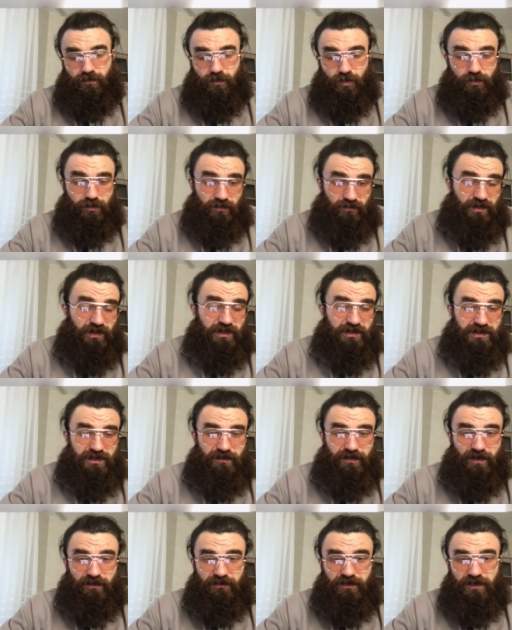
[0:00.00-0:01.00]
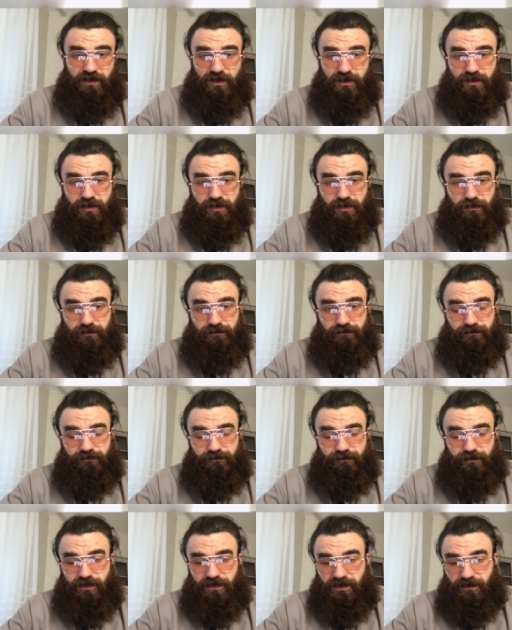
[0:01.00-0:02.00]
Ну, двигается, правда, хорошо.
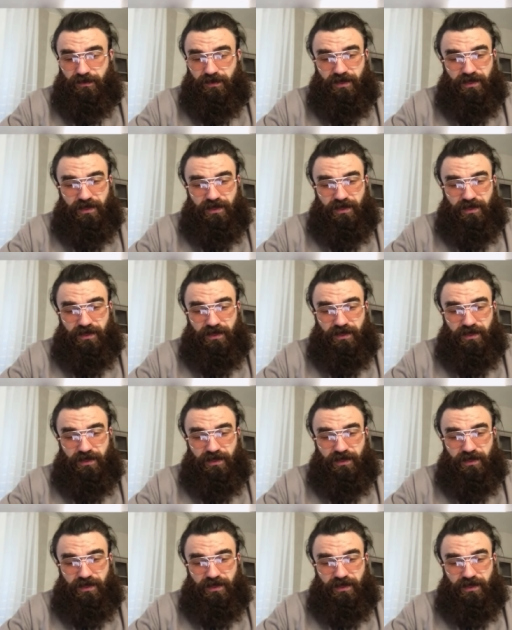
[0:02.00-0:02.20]
Это